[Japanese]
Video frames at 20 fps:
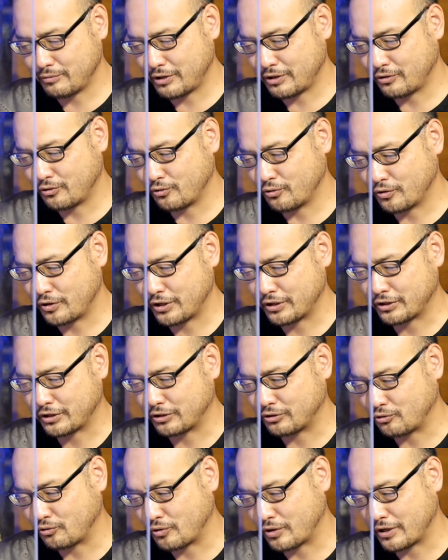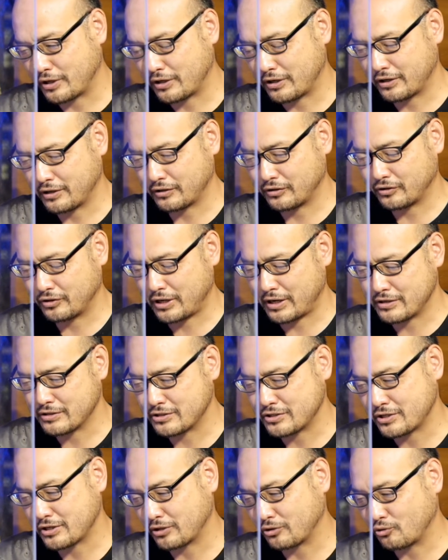あ、音楽家とか
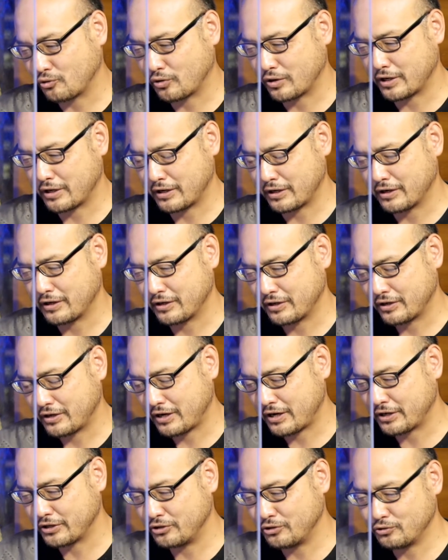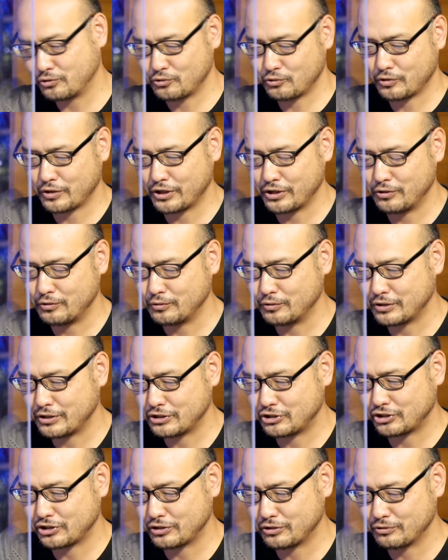ダンサーとか俳優とかいろんな
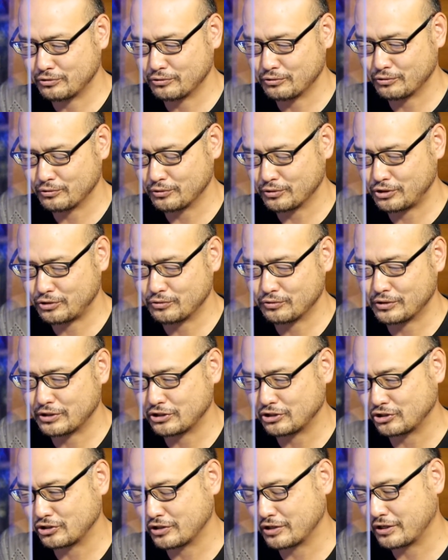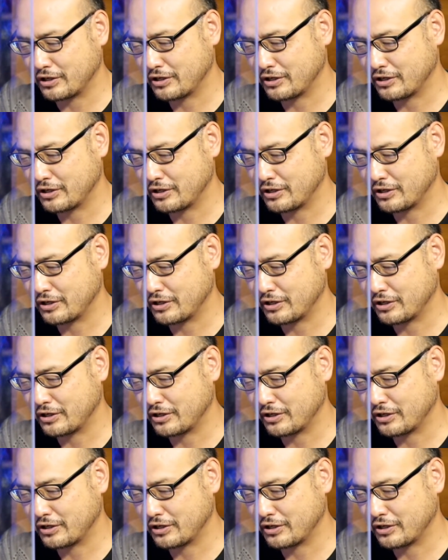ジャンルの人たちが、